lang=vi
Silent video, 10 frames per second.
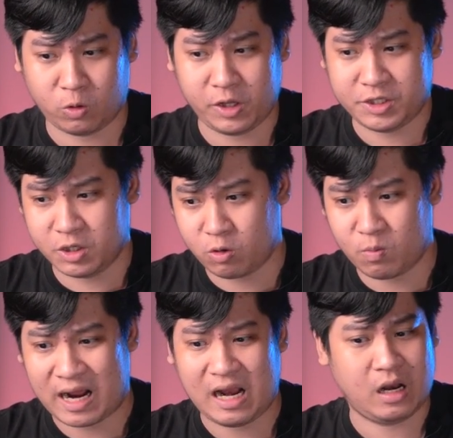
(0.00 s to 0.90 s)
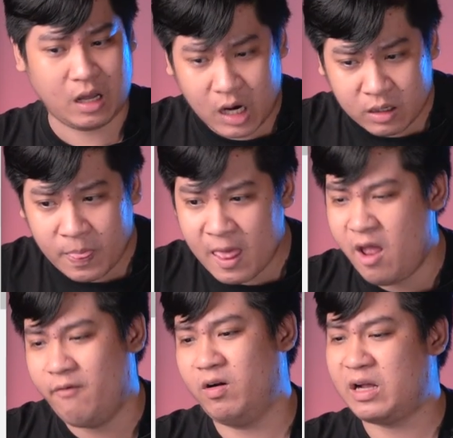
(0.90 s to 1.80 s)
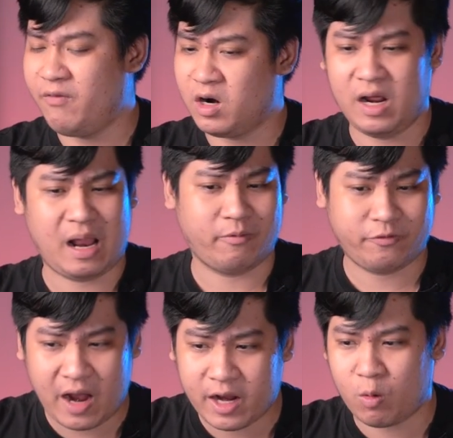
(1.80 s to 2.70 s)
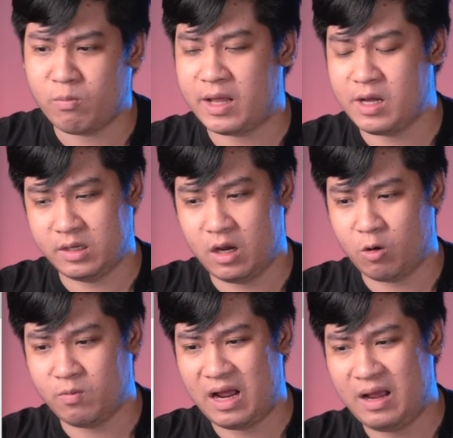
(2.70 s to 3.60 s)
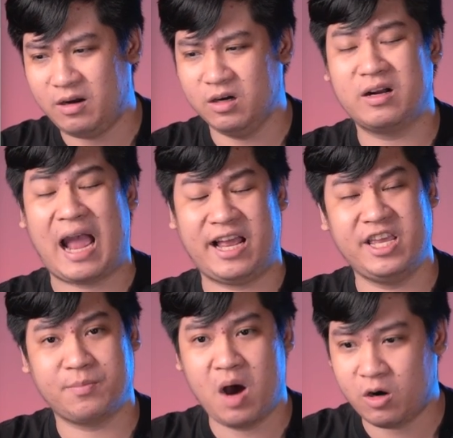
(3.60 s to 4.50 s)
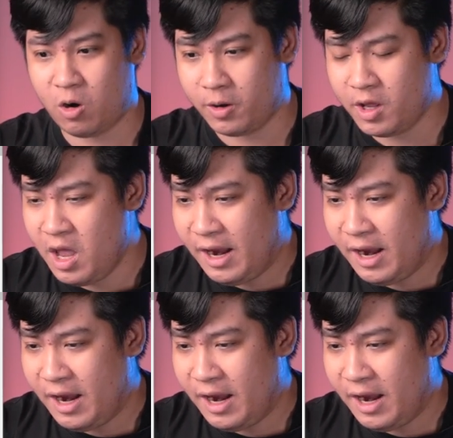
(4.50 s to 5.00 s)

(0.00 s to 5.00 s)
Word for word: của thị trường cũng khá là lớn và cái vấn đề lạm phát cũng đã dần dần cũng đã được hạ nhiệt bớt rồi